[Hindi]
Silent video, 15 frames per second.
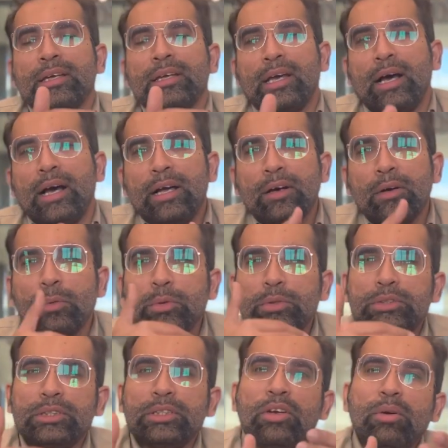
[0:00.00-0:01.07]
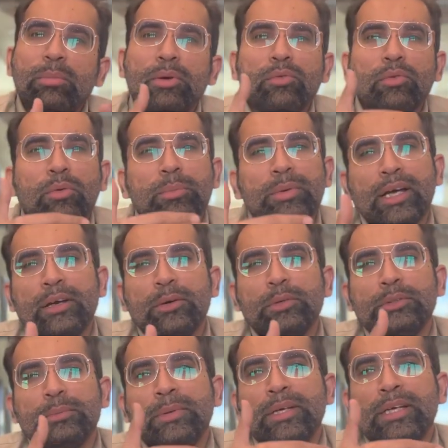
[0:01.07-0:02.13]
कि हर कुछ दिनों में वो भी हर
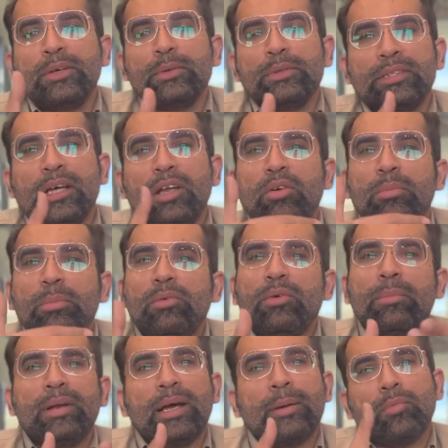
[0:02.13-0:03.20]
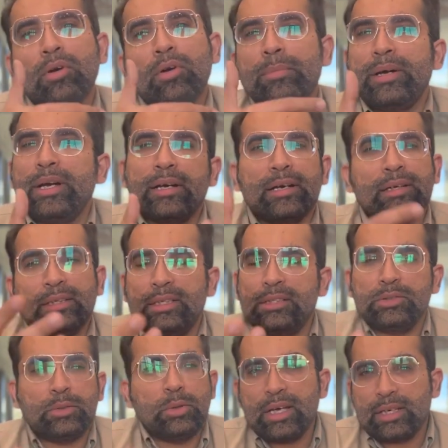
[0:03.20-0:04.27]
कुछ महीनों सालों में वो अपने आप को अपडेट करते हैं
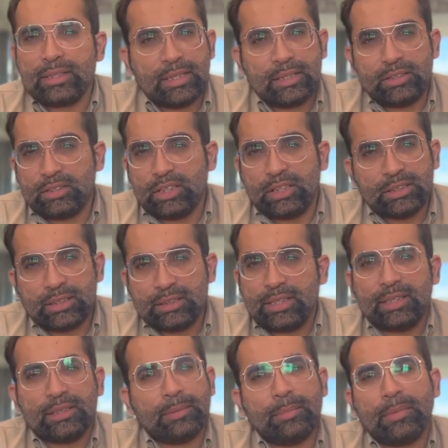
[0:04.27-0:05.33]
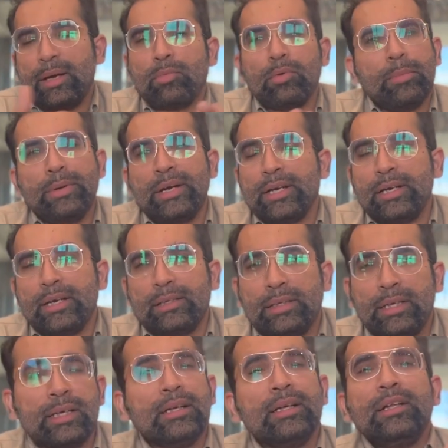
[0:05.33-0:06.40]
इस दुनिया के साथ चेंज के साथ अपने आप को अपडेट
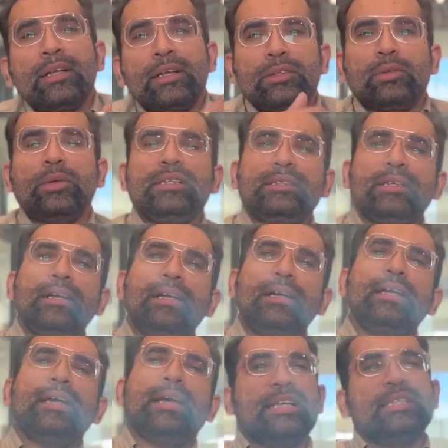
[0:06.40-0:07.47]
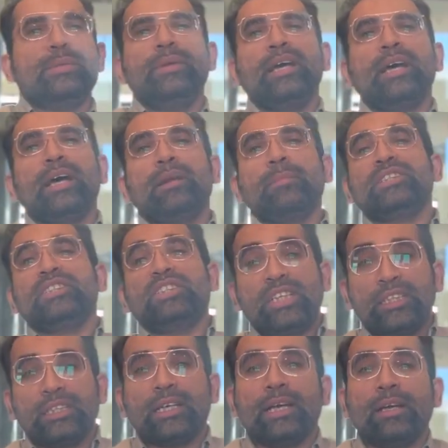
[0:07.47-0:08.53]
करते हैं तो रिसेंटली एस बी आर में
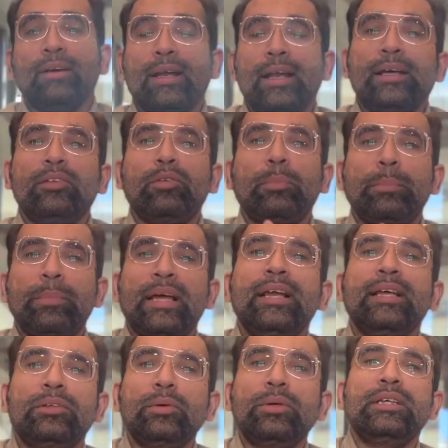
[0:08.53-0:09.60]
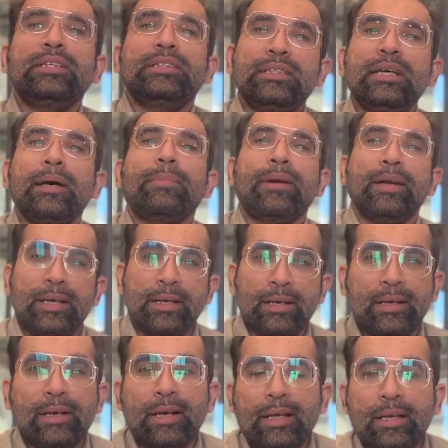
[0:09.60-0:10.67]
चेंज आने वाला है तो पहले तो ये चीज़ आप क्लियर
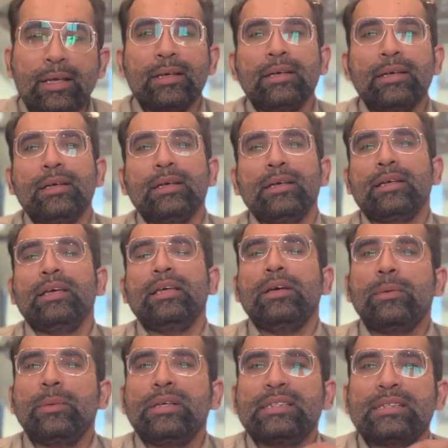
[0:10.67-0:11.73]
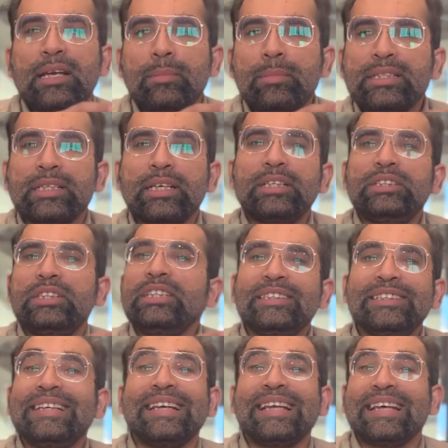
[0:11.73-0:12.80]
कर लें कि ये कोई सिलेबस का
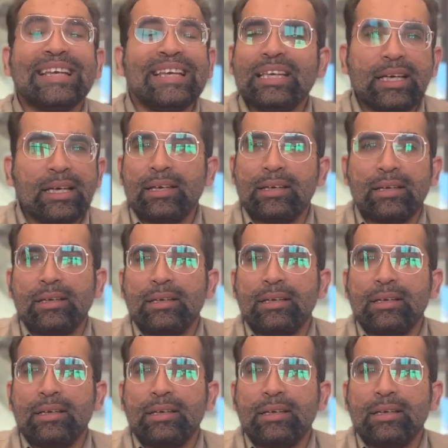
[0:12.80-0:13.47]
चेंज नहीं है